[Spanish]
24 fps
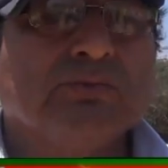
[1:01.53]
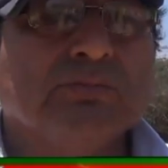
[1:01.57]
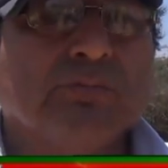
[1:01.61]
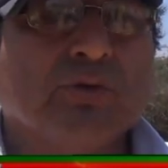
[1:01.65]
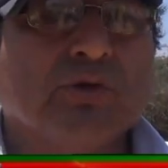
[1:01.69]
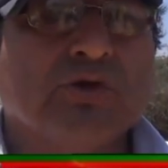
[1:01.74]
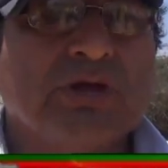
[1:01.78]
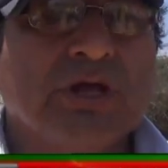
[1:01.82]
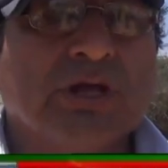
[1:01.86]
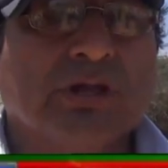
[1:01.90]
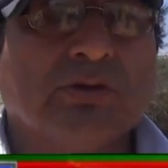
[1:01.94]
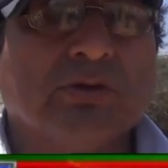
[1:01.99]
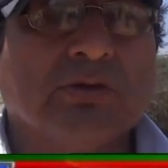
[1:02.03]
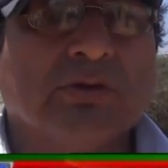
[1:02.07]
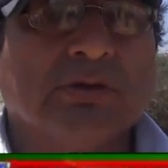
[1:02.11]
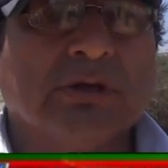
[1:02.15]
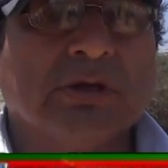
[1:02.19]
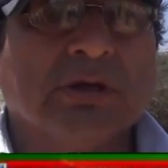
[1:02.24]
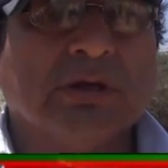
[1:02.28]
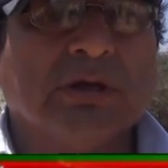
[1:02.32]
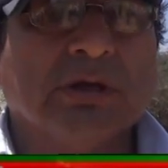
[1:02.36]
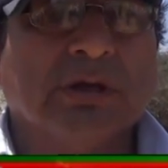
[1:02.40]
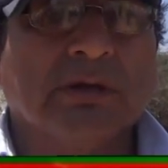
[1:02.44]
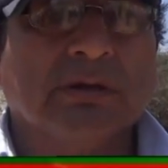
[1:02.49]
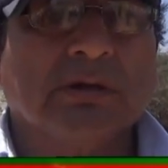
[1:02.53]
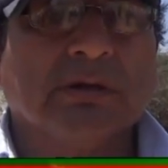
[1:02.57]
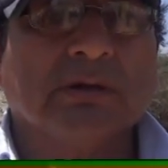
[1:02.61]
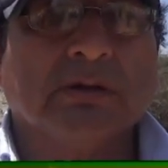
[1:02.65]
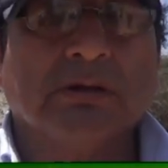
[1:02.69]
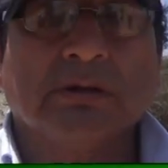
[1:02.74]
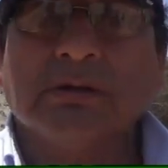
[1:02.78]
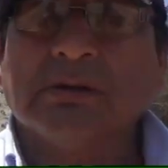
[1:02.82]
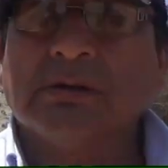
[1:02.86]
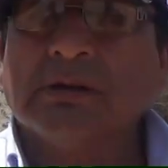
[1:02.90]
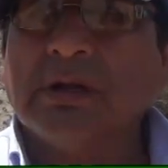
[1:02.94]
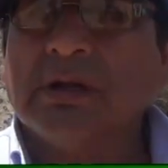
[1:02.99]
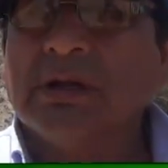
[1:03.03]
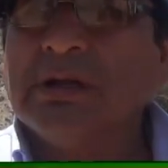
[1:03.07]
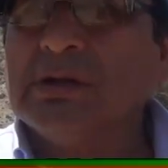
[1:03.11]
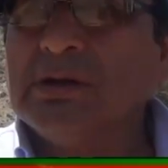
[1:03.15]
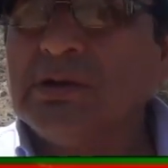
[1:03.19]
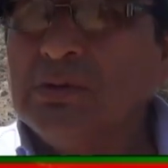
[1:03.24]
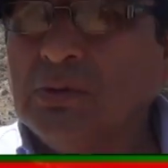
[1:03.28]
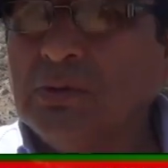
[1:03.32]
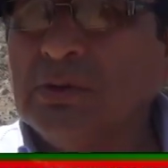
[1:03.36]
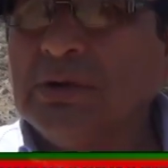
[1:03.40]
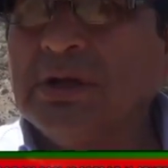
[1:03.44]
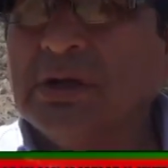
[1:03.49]
proyecto que, que
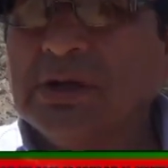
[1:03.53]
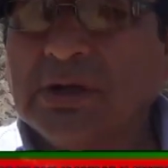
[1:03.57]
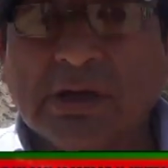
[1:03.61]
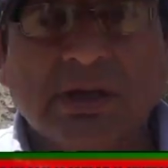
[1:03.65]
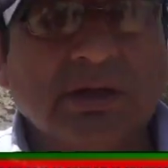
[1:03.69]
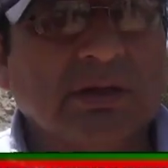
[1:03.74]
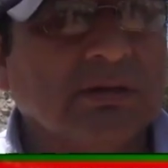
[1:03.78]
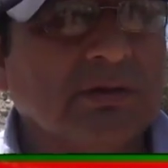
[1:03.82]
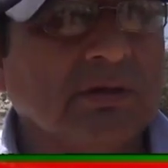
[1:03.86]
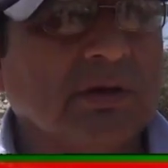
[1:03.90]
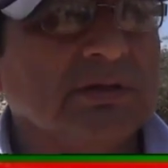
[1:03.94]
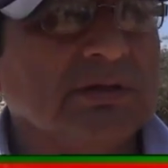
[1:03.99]
incluye